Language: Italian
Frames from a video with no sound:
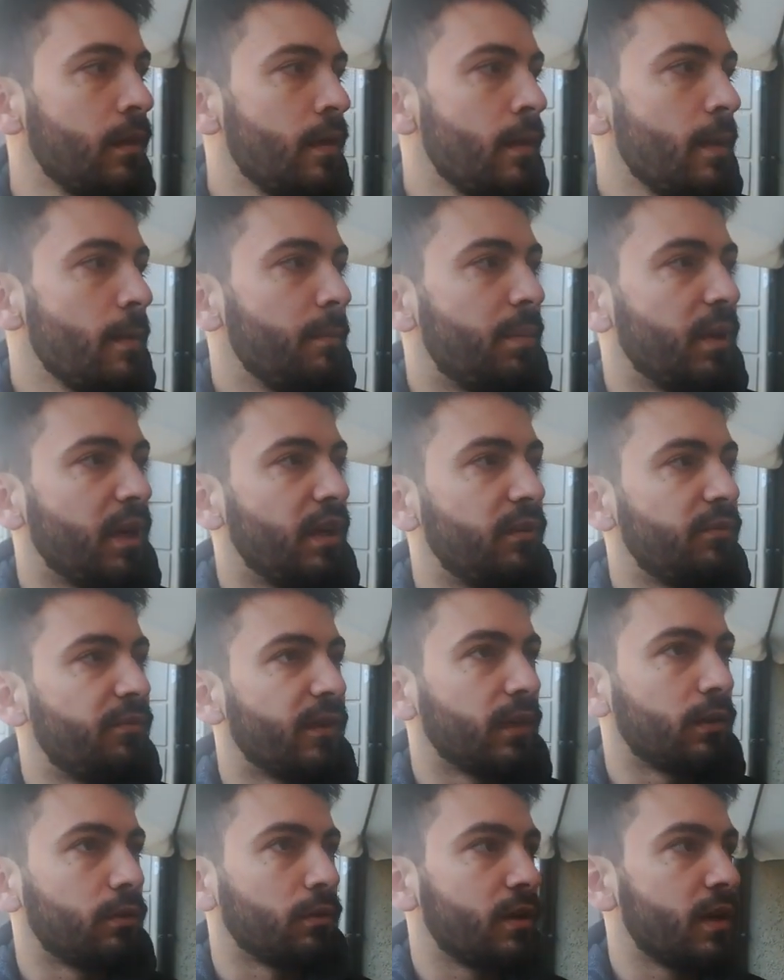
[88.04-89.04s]
per il
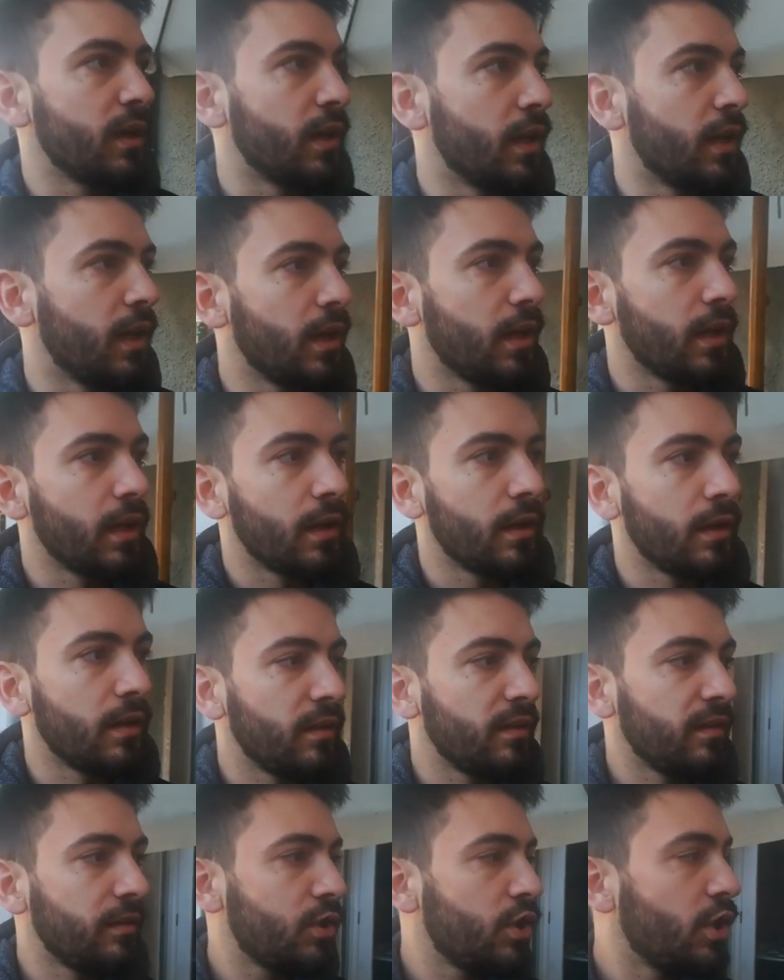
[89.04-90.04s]
fatto
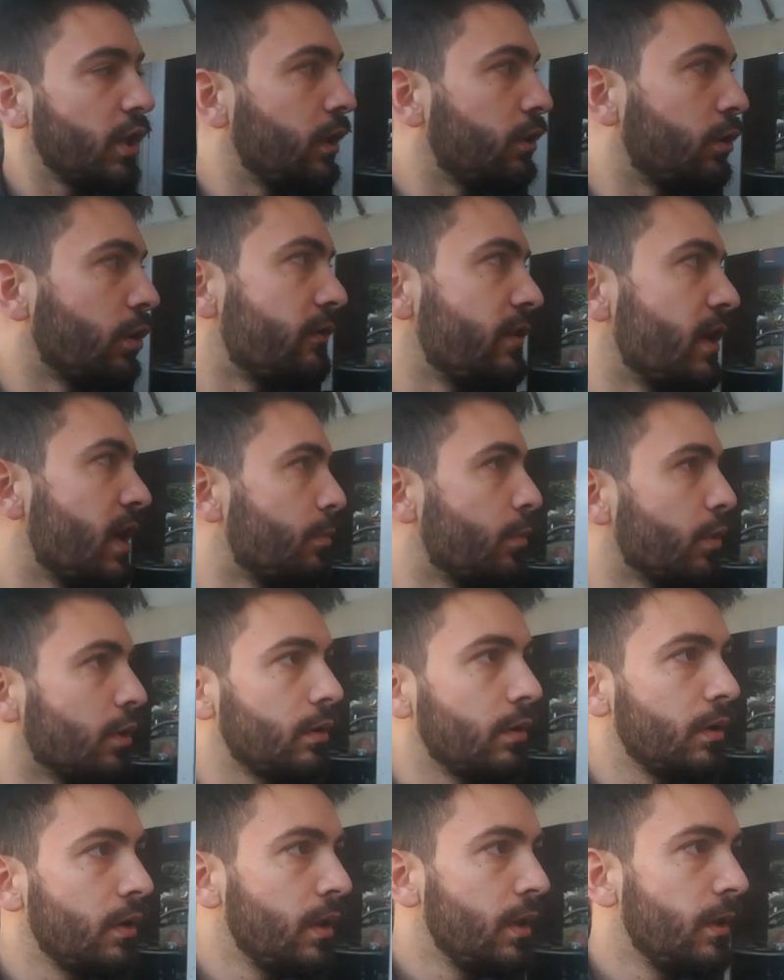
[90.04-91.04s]
che ci ritroviamo
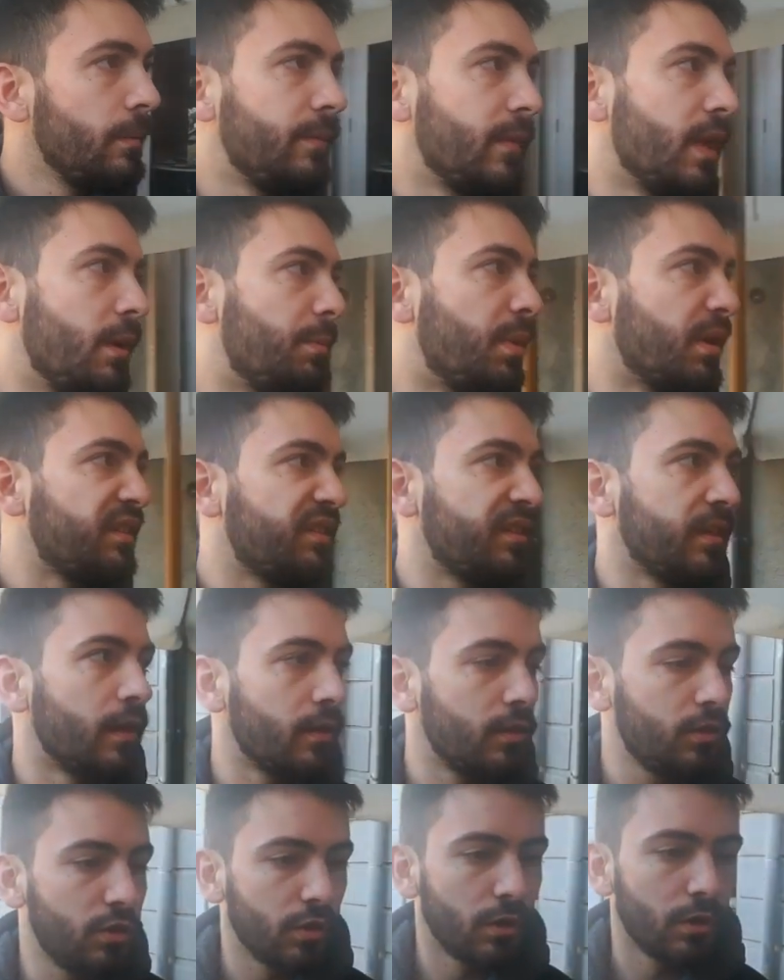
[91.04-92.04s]
nel
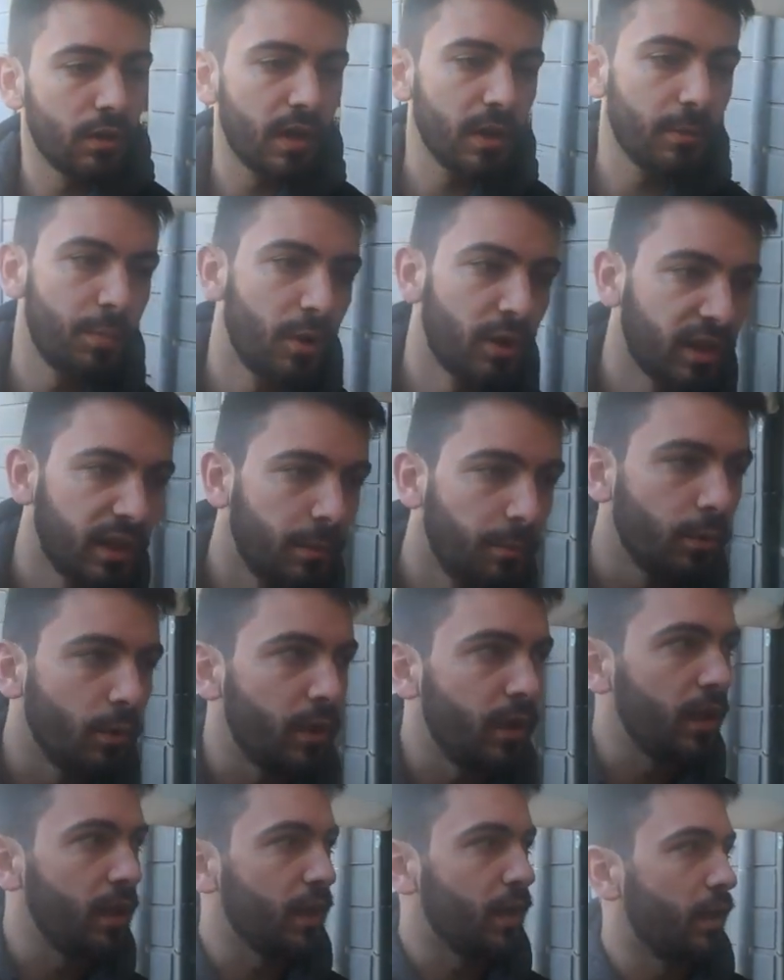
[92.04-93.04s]
passaggio che porta
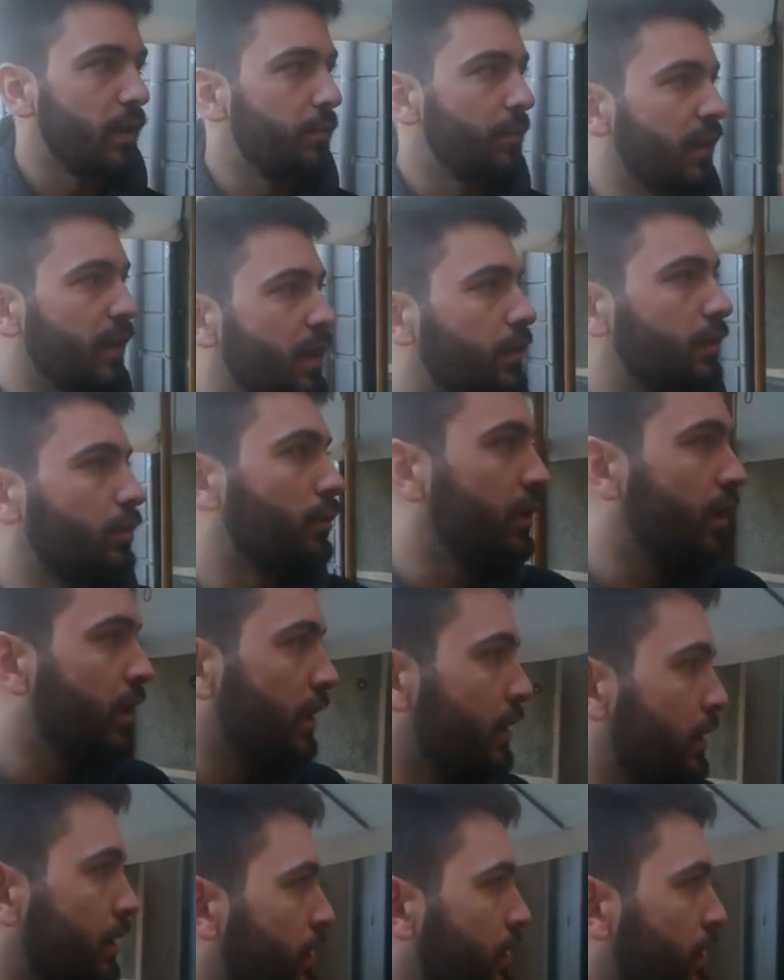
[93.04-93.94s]
poi al mercato di,